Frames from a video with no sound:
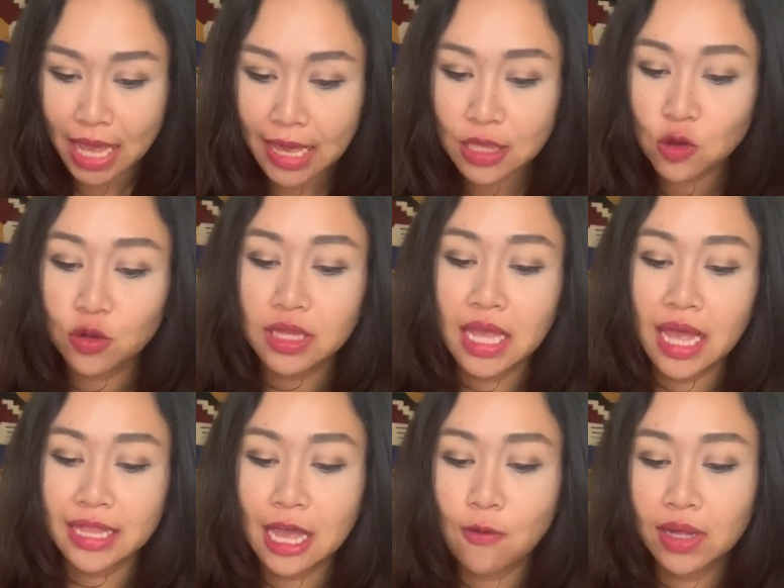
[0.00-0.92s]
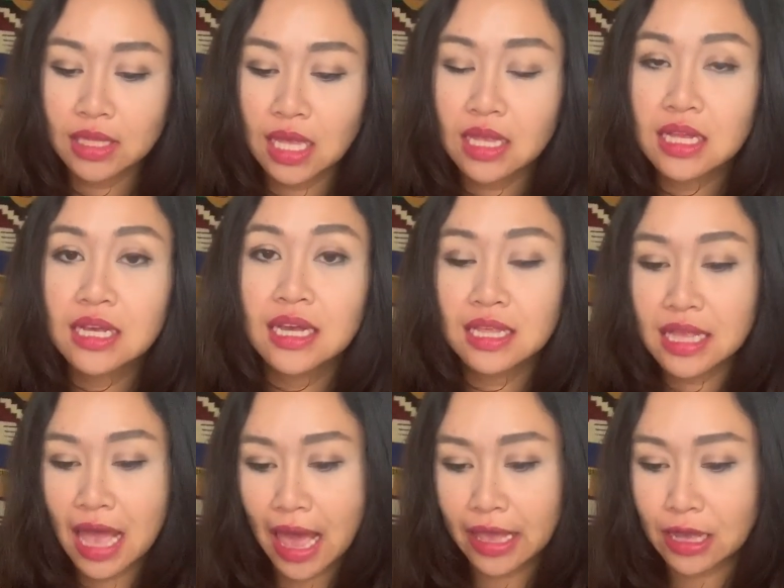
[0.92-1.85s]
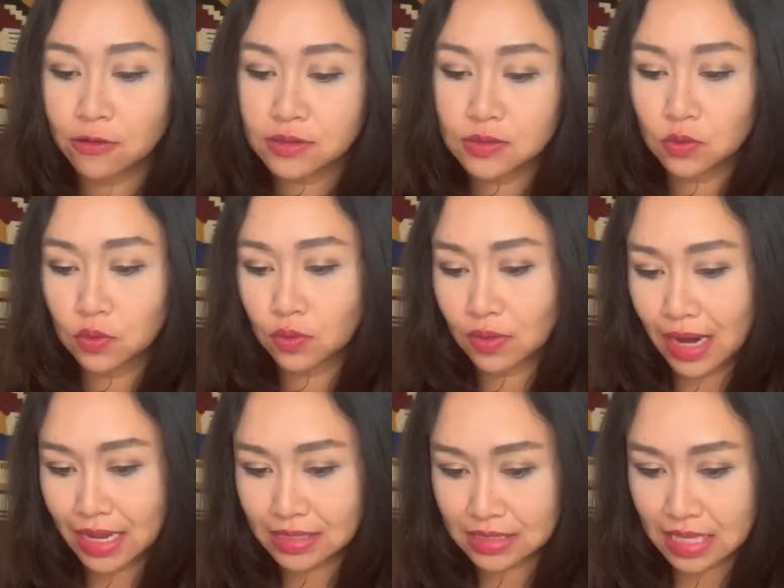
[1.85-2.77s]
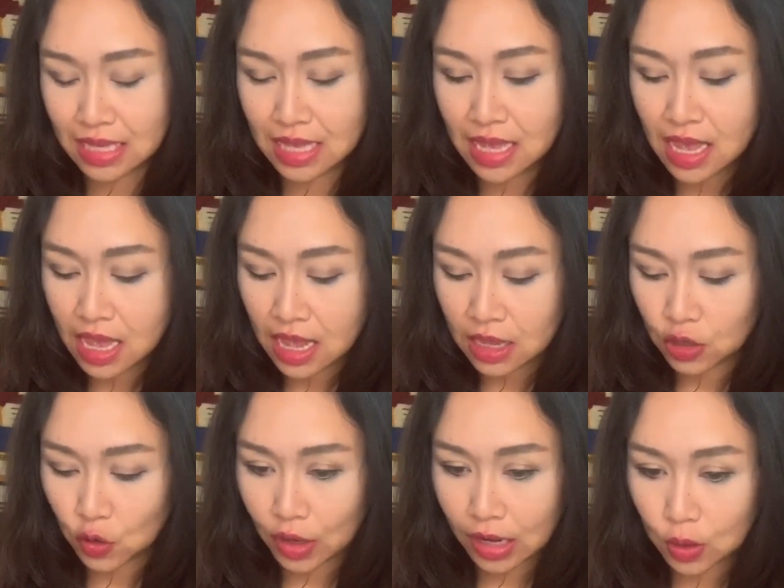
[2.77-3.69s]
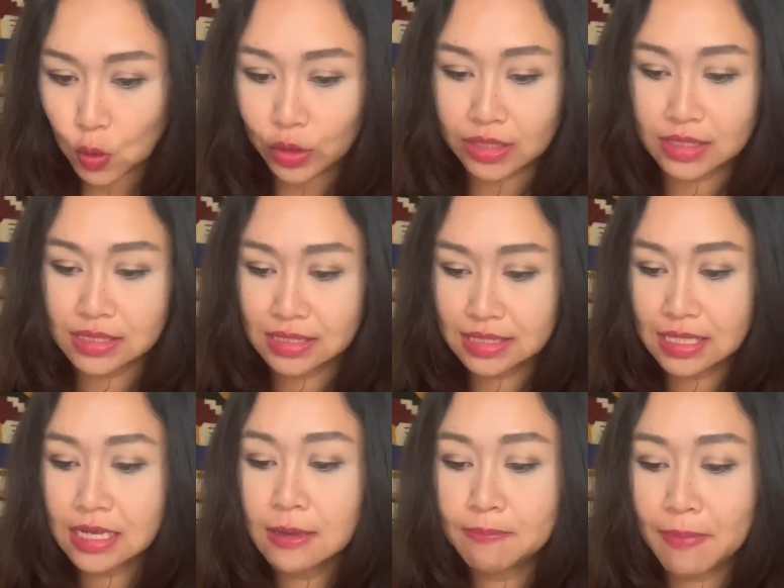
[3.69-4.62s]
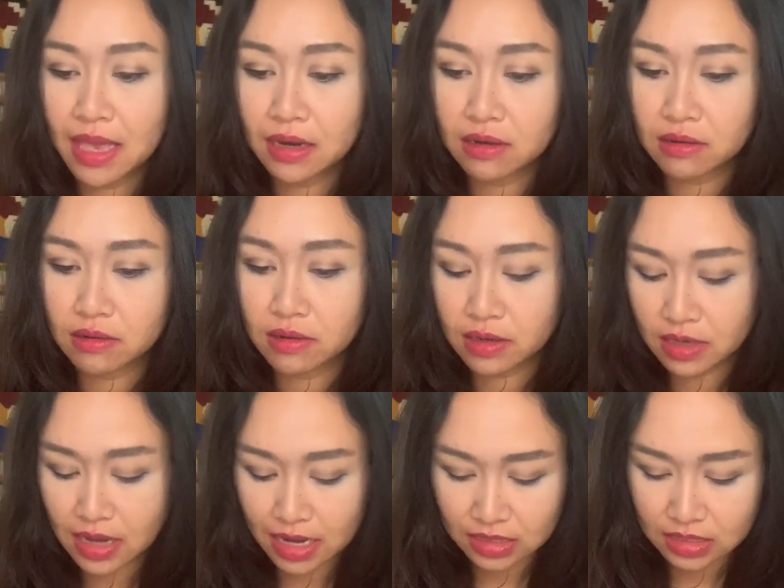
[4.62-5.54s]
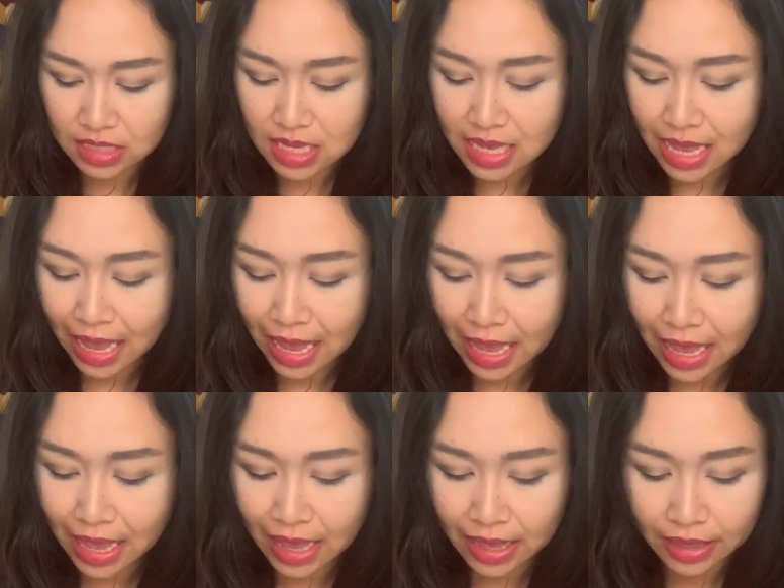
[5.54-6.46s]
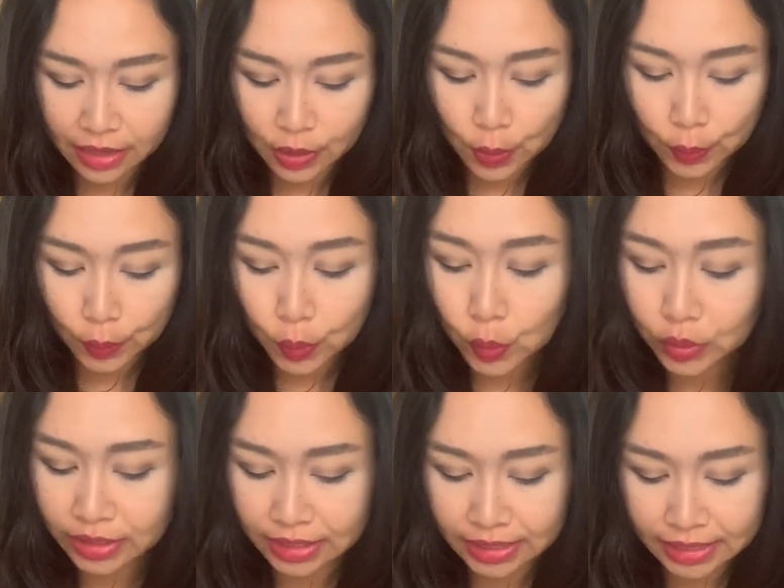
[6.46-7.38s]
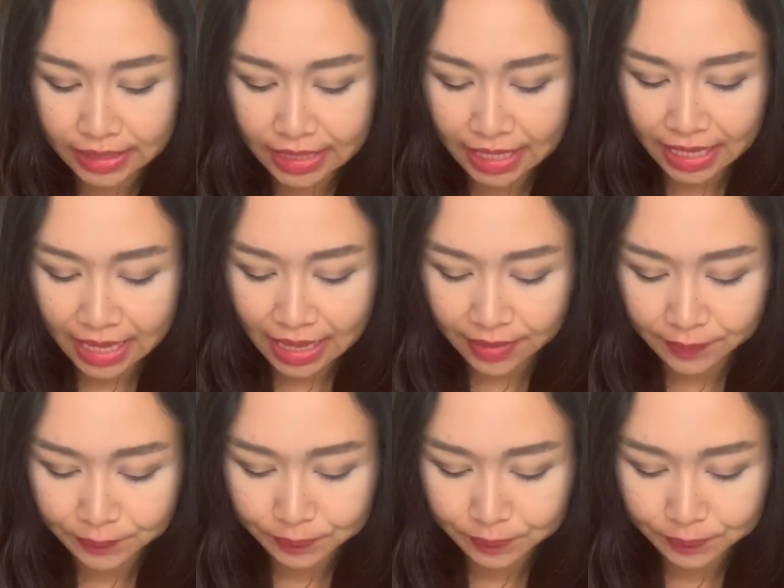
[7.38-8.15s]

นายนเนี่ยดาวอาทิตย์เคลื่อนย้ายเข้าสู่ราศีกรกฎซึ่งเป็นเรือนที่5ของคุณนะคะ